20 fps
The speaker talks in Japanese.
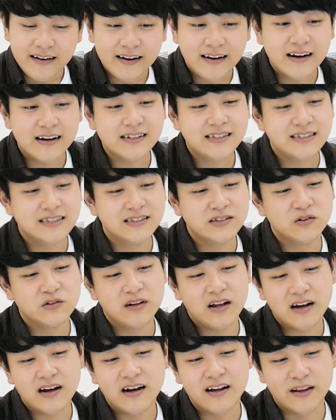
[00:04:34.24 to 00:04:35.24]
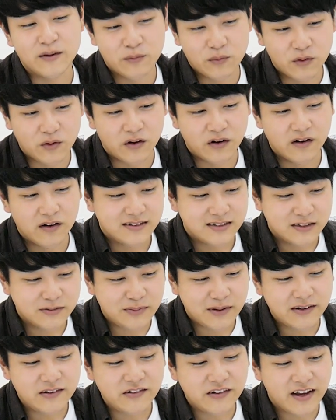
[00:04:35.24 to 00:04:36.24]
理科室の中でもず
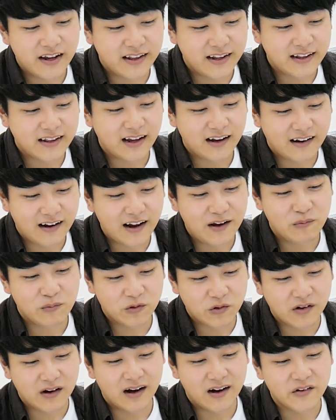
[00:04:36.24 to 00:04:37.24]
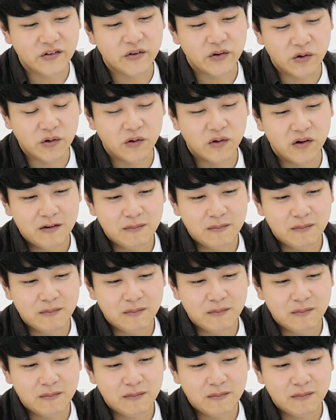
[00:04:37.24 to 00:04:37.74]
ば抜けて高いものがあるんよ。